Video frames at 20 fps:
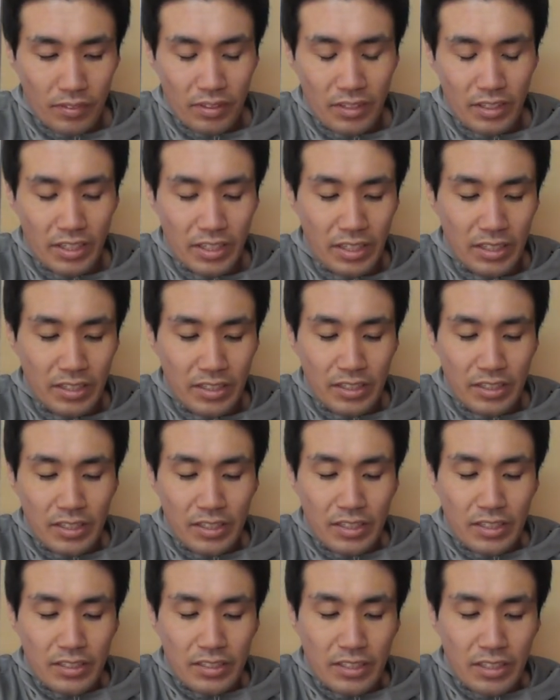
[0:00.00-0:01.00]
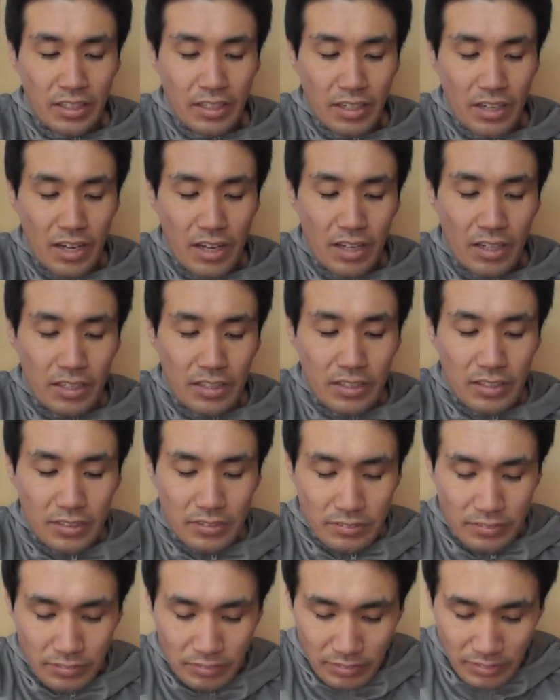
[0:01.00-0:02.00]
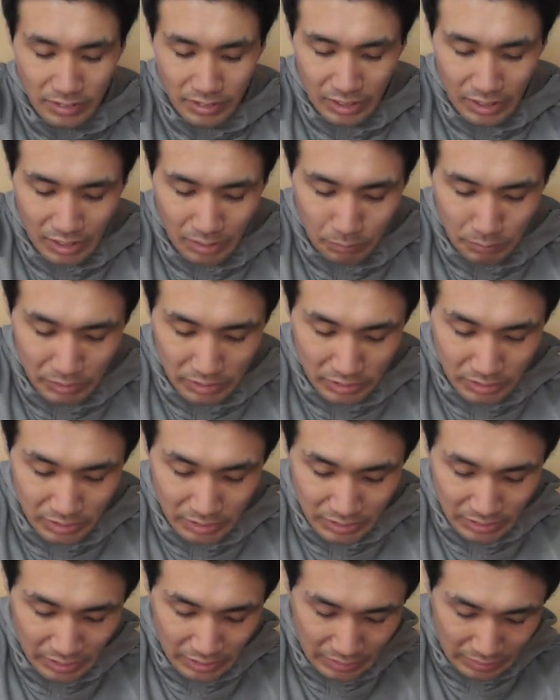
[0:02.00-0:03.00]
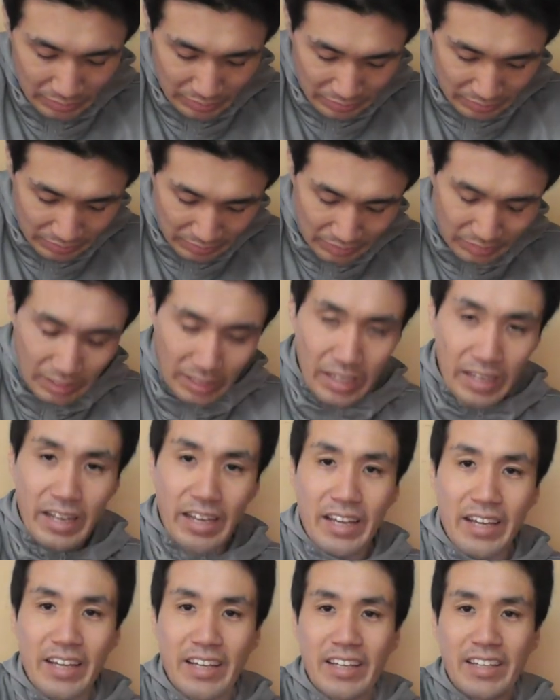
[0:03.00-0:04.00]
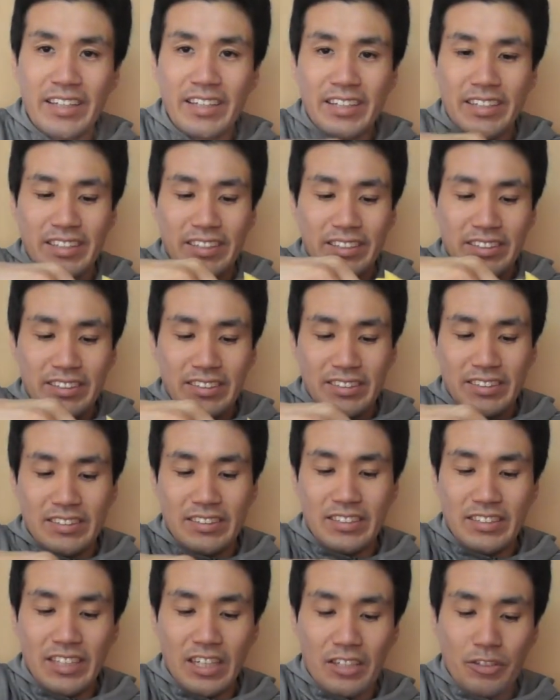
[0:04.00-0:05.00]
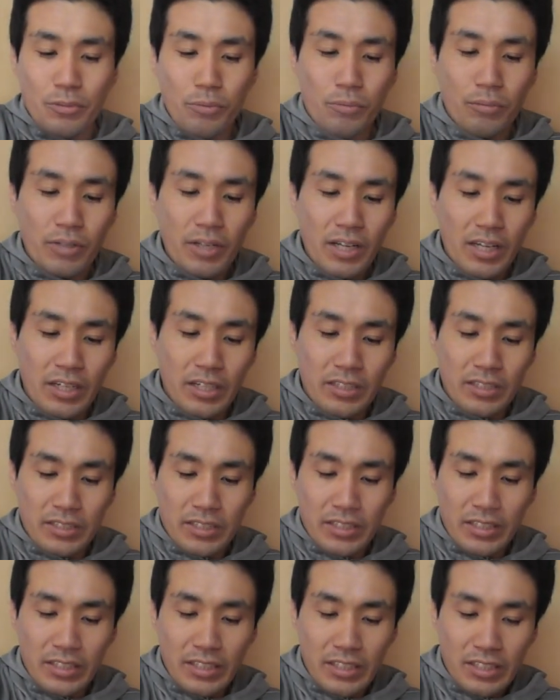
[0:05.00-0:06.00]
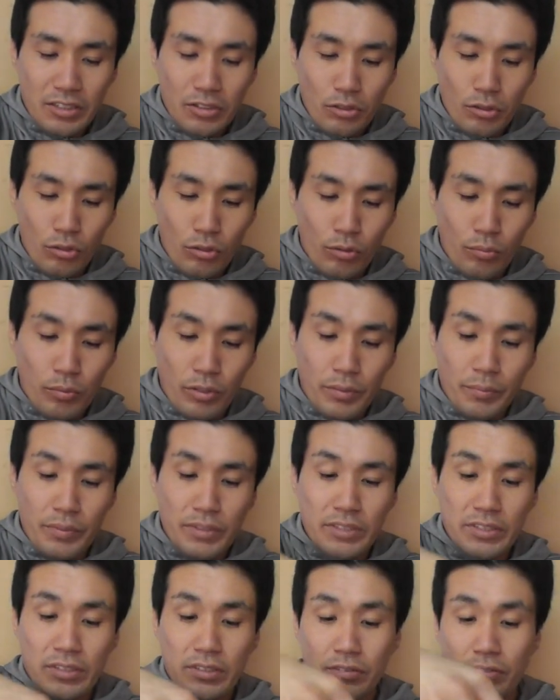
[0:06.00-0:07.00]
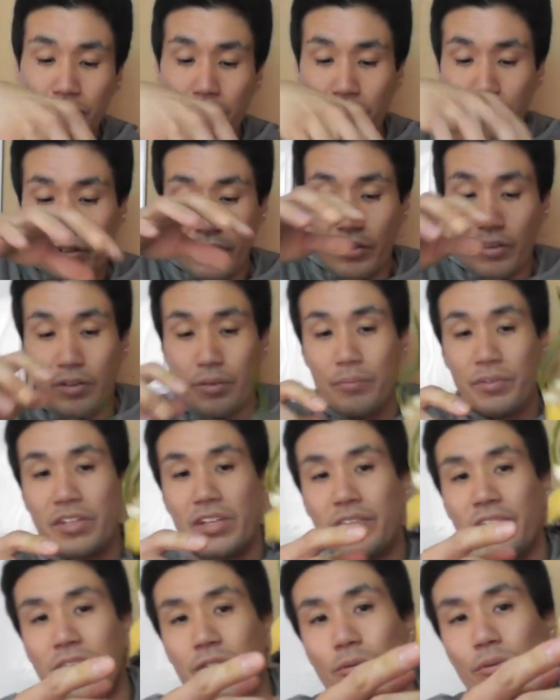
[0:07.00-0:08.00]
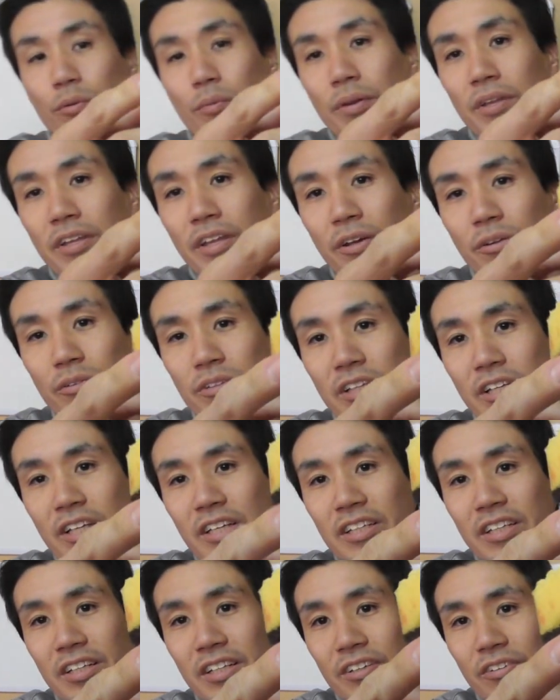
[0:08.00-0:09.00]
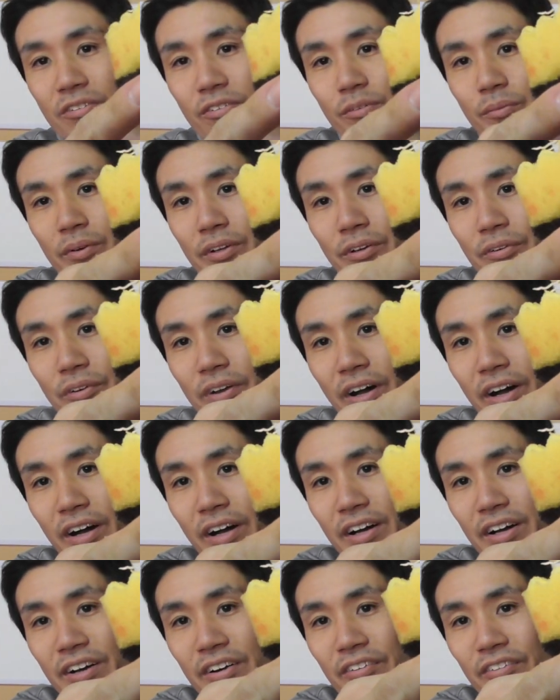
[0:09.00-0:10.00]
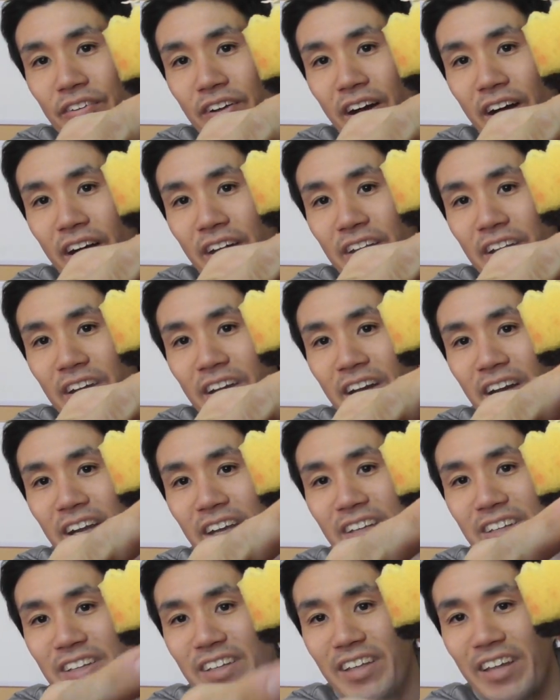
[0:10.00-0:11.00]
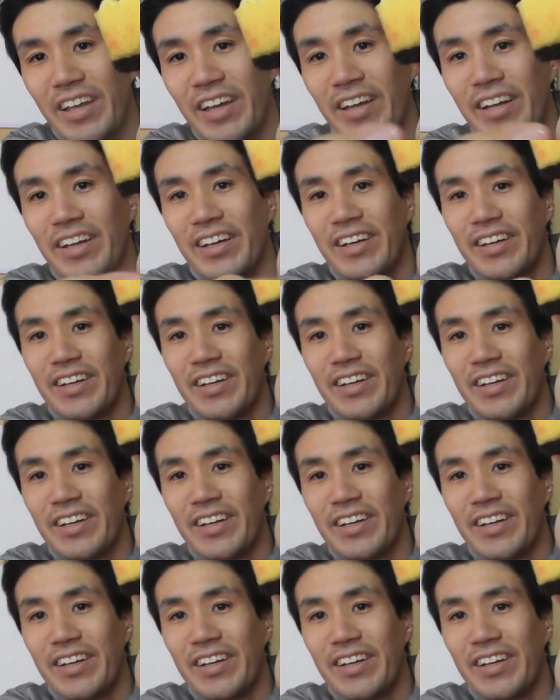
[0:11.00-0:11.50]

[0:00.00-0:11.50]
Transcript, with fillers: ねだからただ水につけてやる方がいいと思いますほらほら見てみるここまで根っこ出てきてんだよここまでほらほら長入って